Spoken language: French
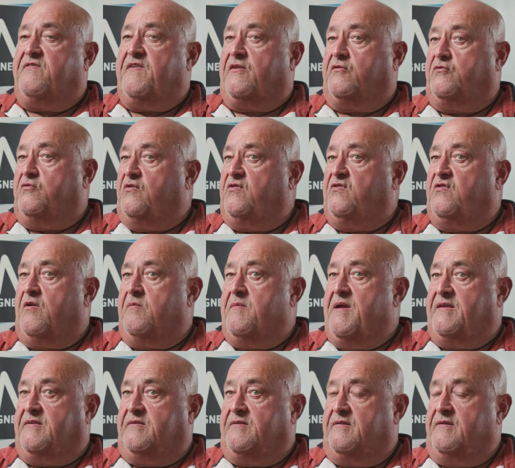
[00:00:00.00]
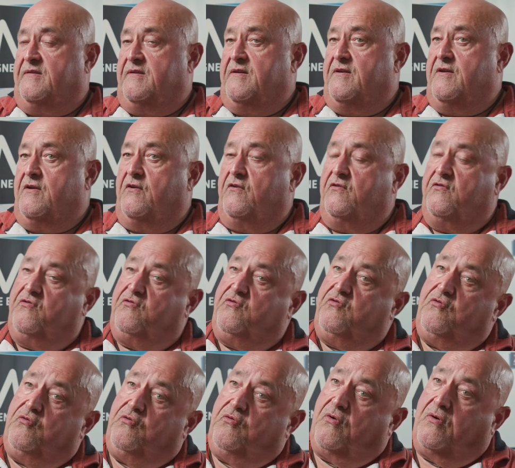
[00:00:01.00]
faire 200 mètres
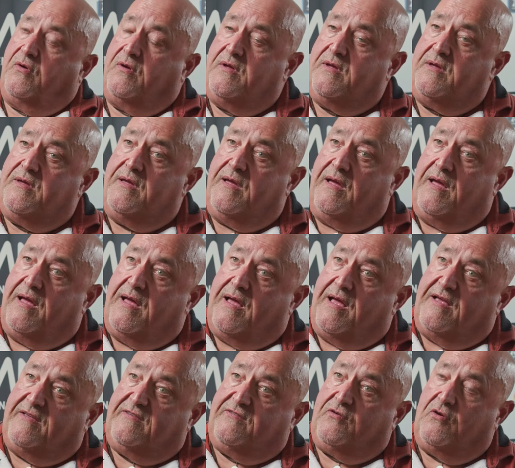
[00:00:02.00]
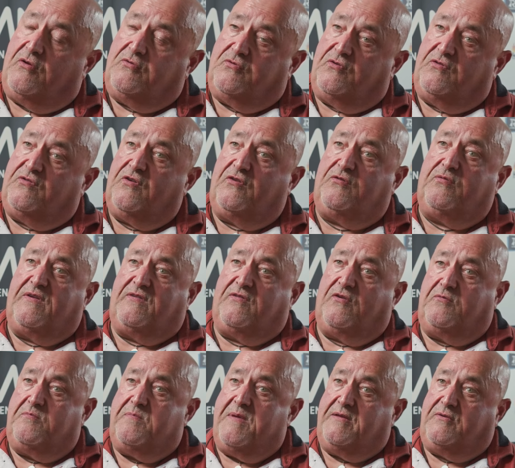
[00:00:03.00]
sur un sol de
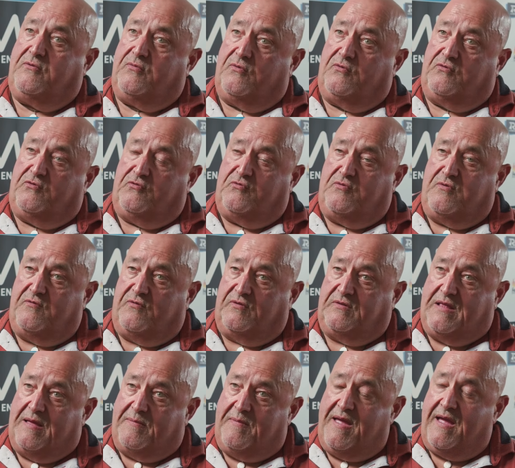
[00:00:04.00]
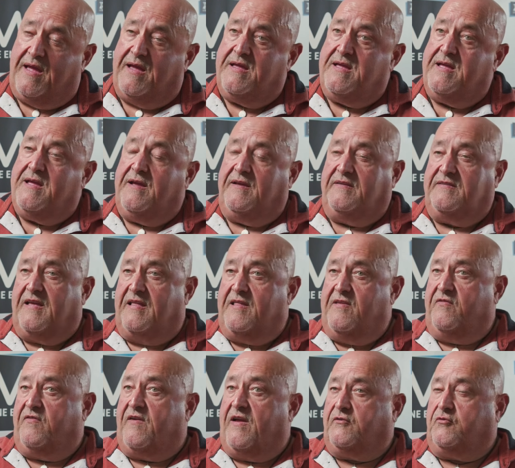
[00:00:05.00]
160 mètres au-dessus du niveau de la mer, ça
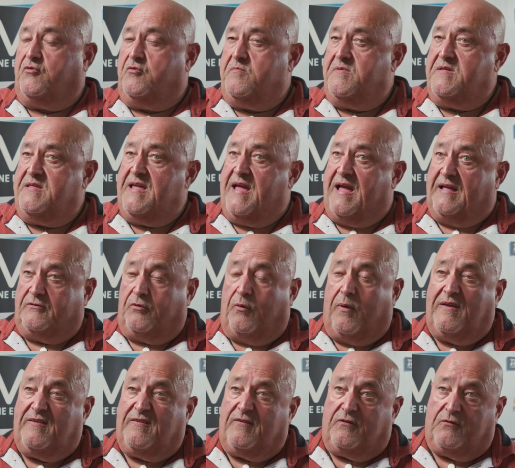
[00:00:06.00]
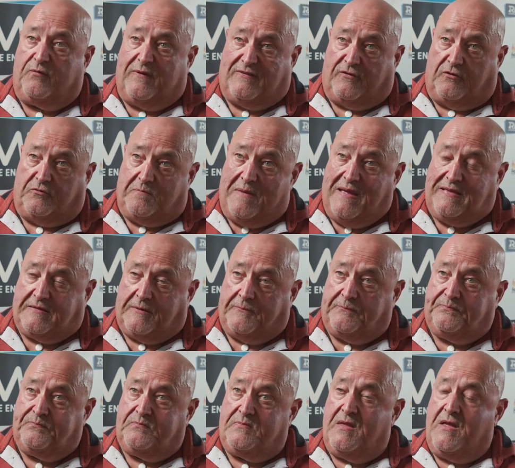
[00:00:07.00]
les fera culminer à 360 mètres,
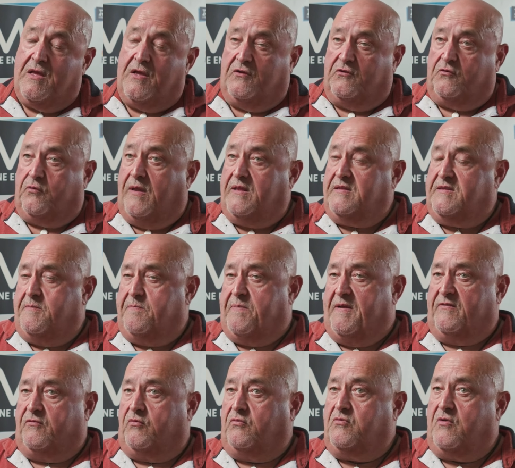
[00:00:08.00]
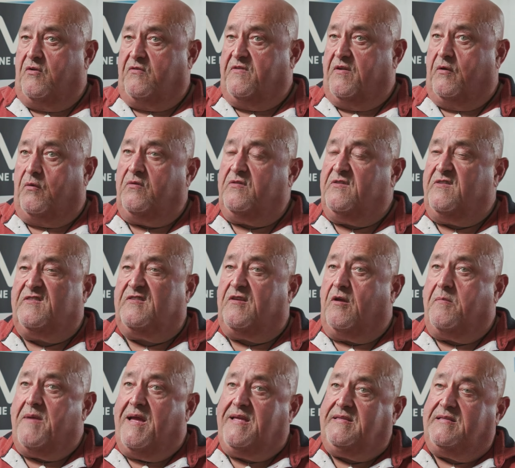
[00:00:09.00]
soit le dépasseront d'environ
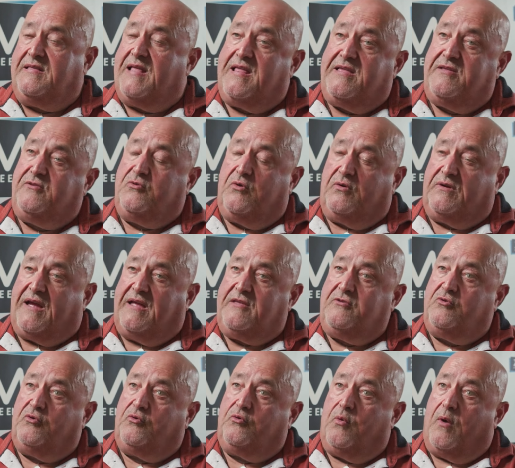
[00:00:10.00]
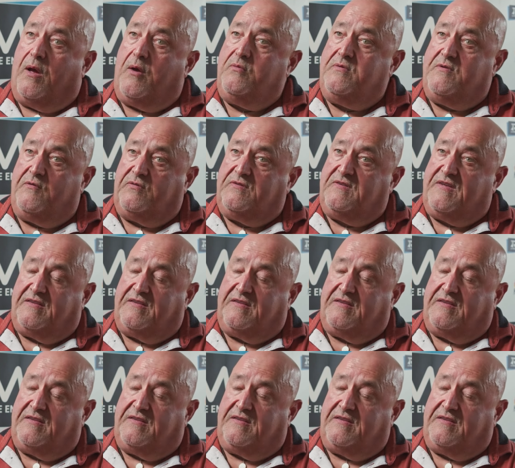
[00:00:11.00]
100 mètres la ligne de crête de Gourin au niveau de